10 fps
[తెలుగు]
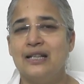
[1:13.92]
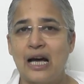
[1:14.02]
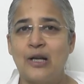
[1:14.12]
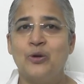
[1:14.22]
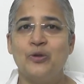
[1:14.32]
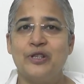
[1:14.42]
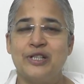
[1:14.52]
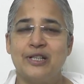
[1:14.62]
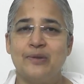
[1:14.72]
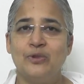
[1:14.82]
నాలుగో
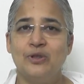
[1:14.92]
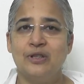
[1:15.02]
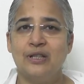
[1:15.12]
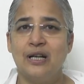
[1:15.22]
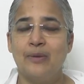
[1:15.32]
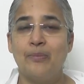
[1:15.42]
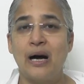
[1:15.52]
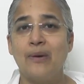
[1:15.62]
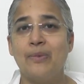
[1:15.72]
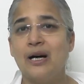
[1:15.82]
విషయము
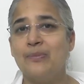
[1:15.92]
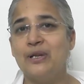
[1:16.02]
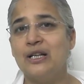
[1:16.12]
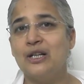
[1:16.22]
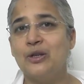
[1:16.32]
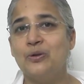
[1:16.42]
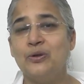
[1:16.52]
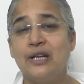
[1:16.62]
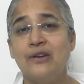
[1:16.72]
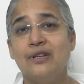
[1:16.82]
బాబా పిల్లలకు
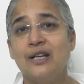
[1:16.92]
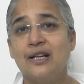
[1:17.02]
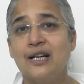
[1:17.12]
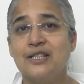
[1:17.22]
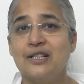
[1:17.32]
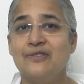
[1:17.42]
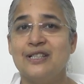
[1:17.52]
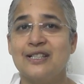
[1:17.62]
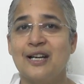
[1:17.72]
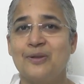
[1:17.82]
ఏ విధంగా
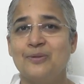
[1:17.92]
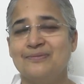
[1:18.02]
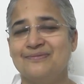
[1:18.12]
చదివిస్తారు